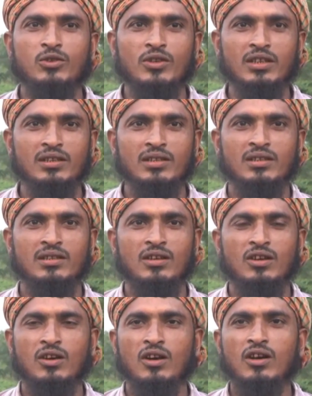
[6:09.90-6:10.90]
করি
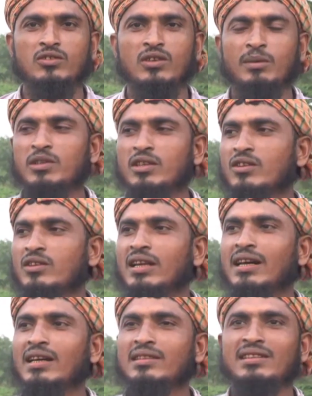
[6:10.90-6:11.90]
হয়তো আপনাদেরকে
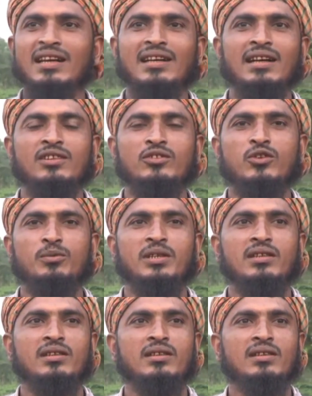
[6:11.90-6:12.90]
দেখা গেছে এক
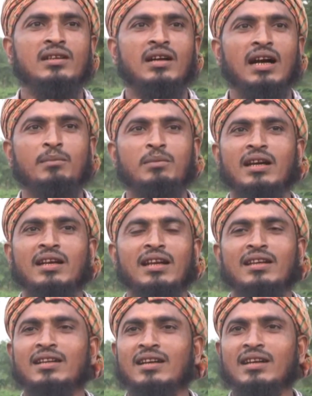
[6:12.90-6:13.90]
জমিনে আমরা এক
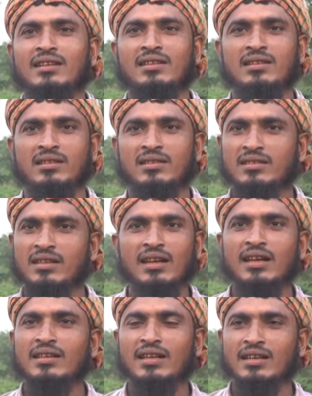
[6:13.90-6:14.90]
লাখ টাকার দেড়
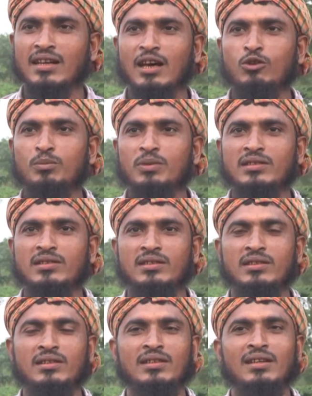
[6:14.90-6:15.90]
লাখ টাকার আলু বেচি
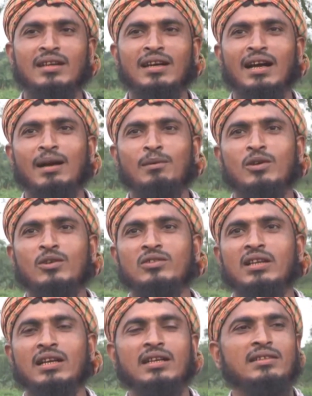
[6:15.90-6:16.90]
আমাকে
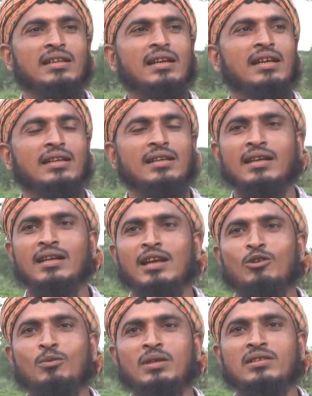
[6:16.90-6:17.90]
দেখা গেছে এক লাখ টাকার
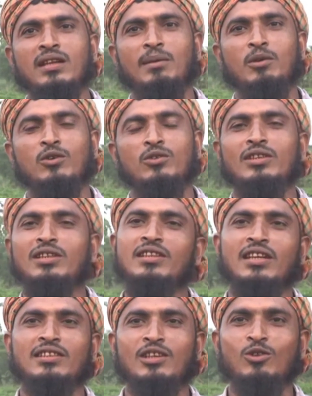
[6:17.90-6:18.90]
আলু বেচলে আমাকে
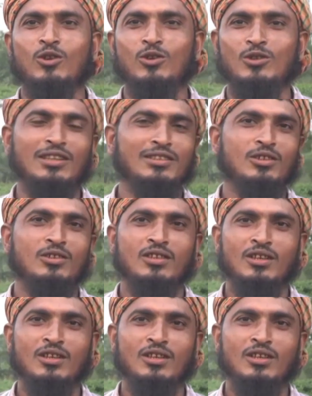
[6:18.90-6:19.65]
তিরিশ হাজার খরচ আছে